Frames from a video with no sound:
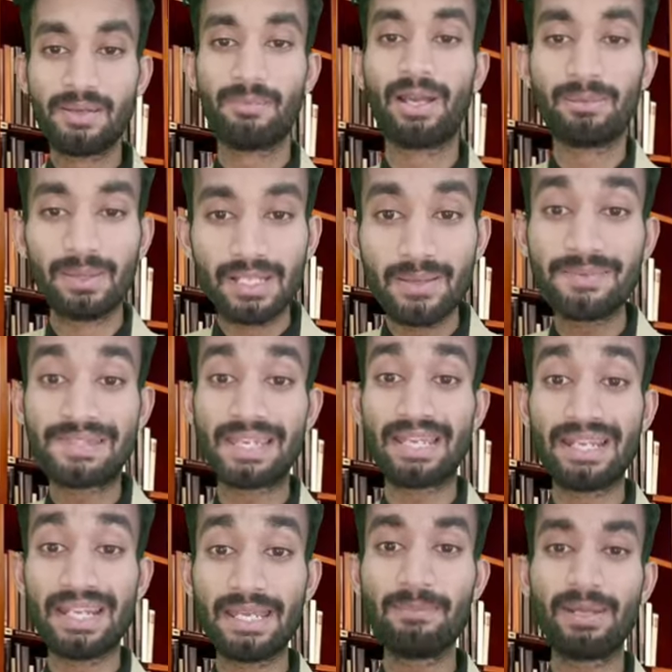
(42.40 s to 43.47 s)
आईसीएमआई e मतलब
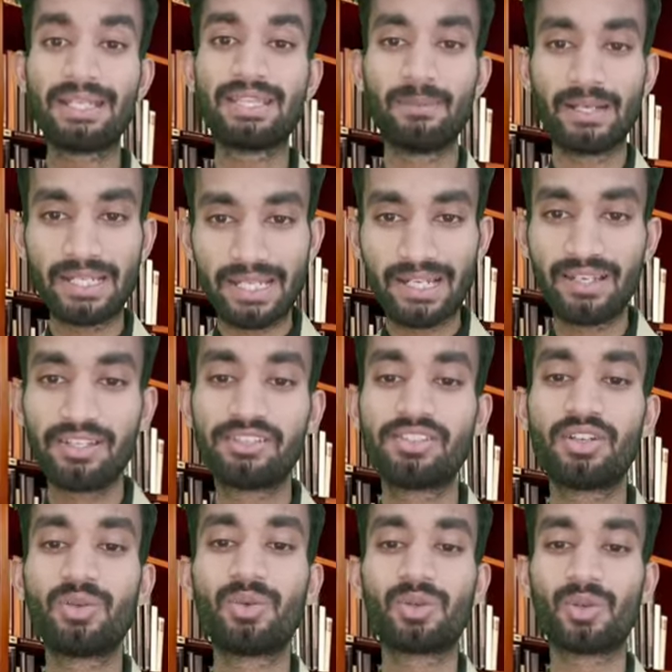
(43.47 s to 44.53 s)
चेन्नई मैथमेटिकल
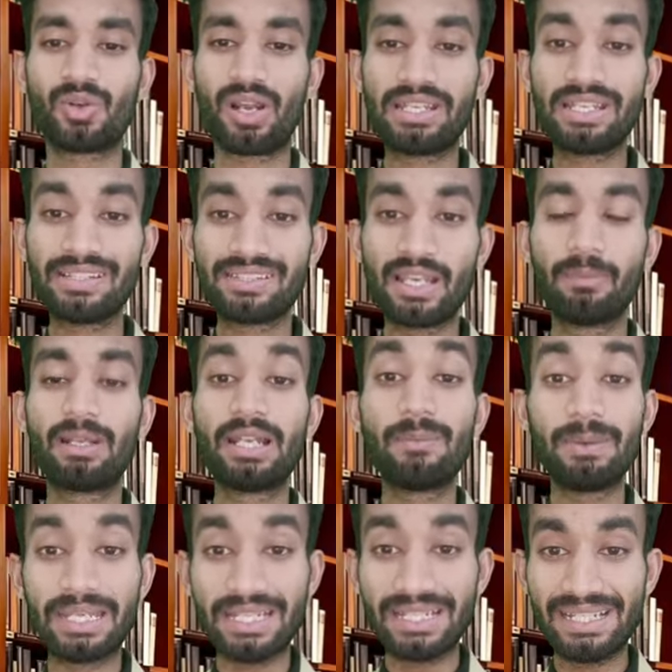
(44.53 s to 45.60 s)
इंस्टीट्यूट और आईएसआई
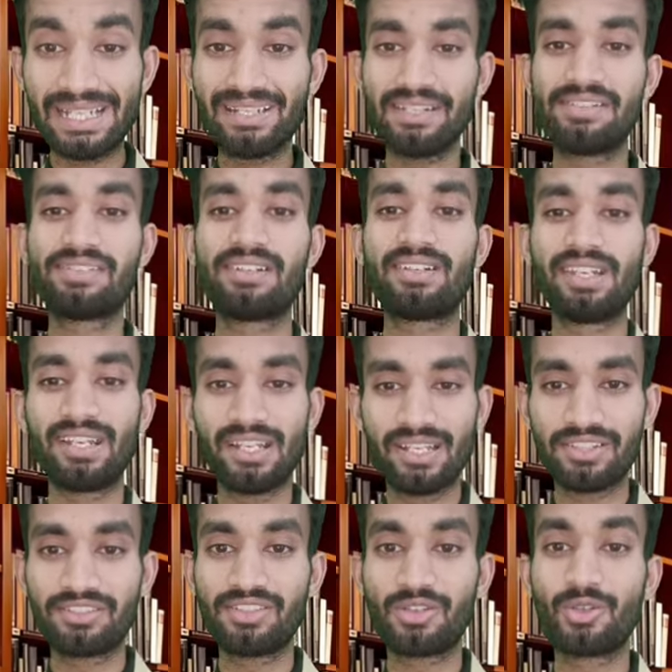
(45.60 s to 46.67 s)
मतलब इंडियन
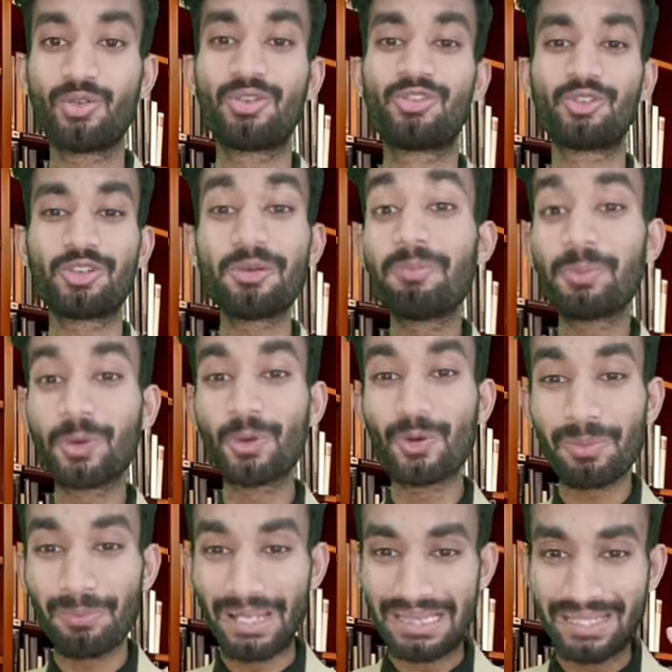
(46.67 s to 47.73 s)
स्टेटिकल इंस्टीट्यूट जो कि
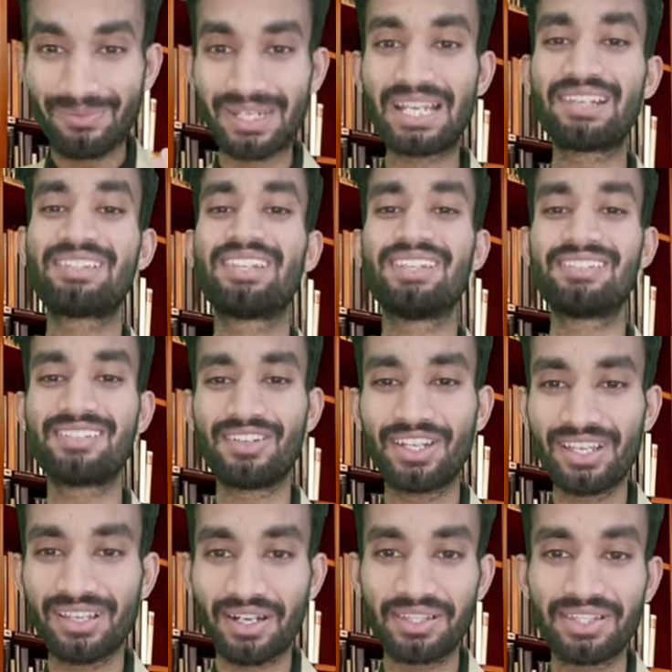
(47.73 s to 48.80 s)
प्योर मैथमेटिक्स की
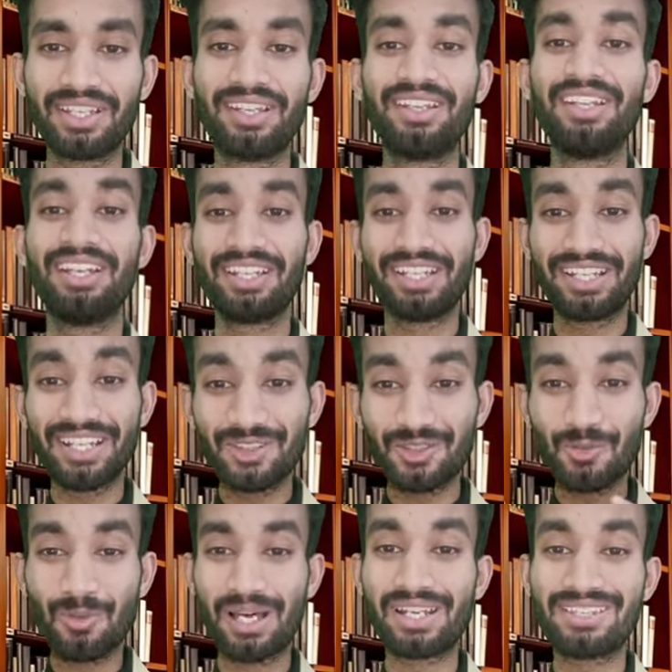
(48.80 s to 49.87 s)
स्टडी कराते हैं ठीक है
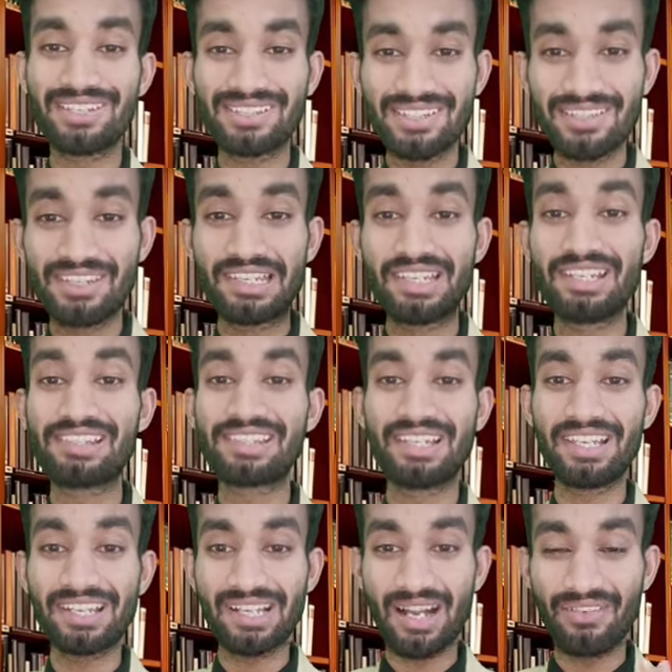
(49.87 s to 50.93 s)
तुम्हारे जैसे जीनियस
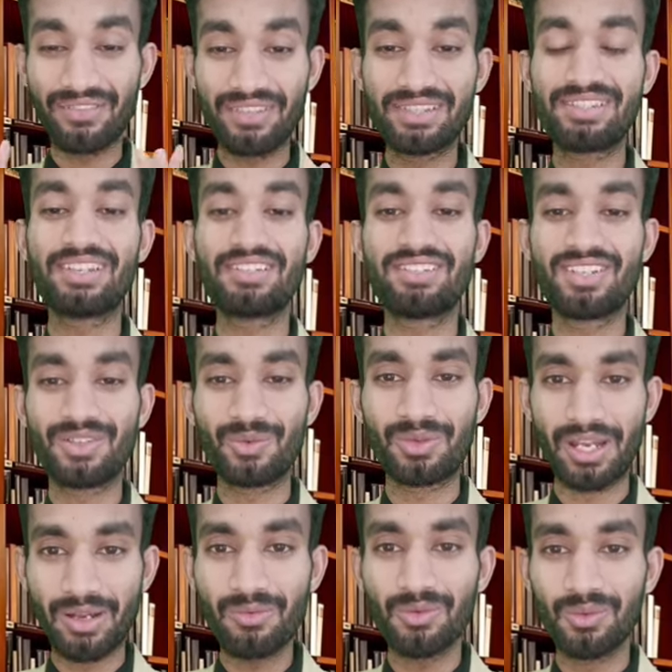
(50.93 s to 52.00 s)
के लिए काफ़ी अच्छे
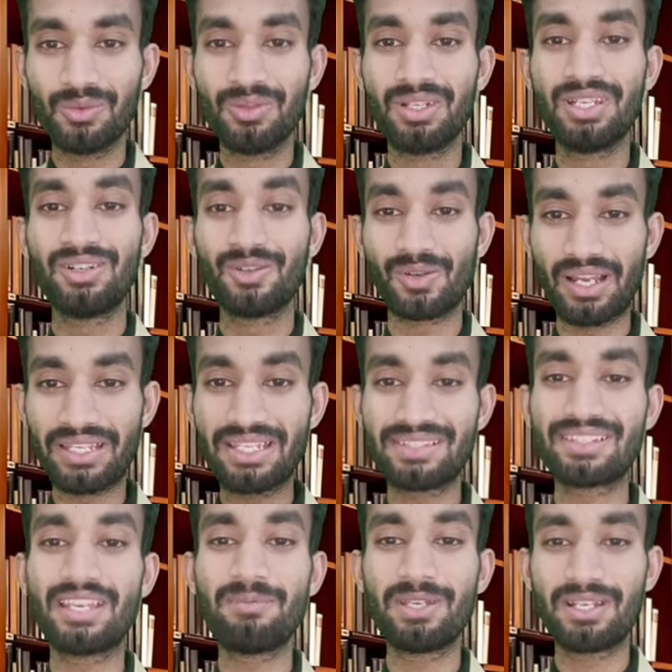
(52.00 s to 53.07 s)
इंस्टीट्यूट है वो और
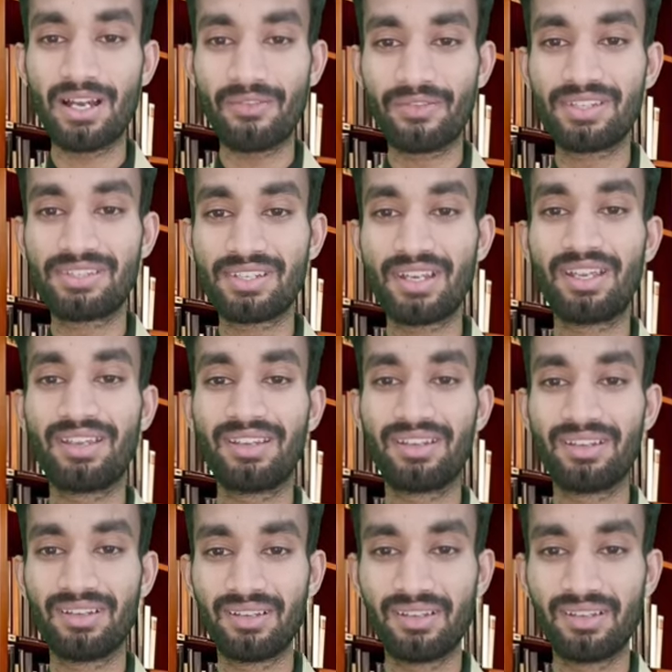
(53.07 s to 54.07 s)
आई भी काफ़ी अच्छा है